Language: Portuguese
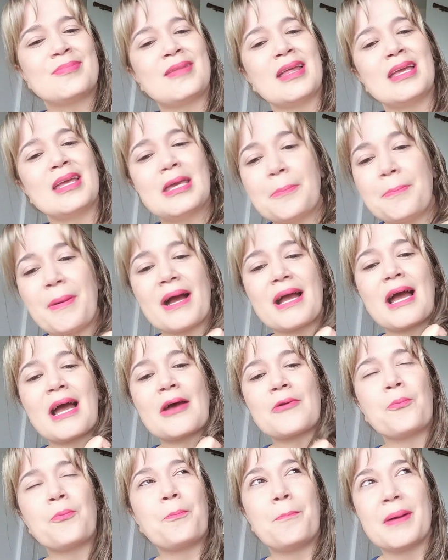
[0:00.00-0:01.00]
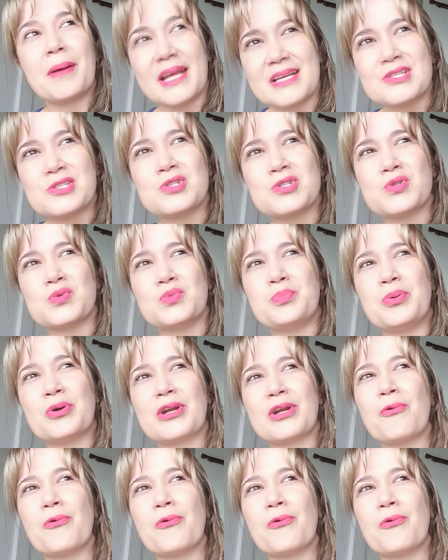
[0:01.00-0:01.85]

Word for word: tem que pagar um preço por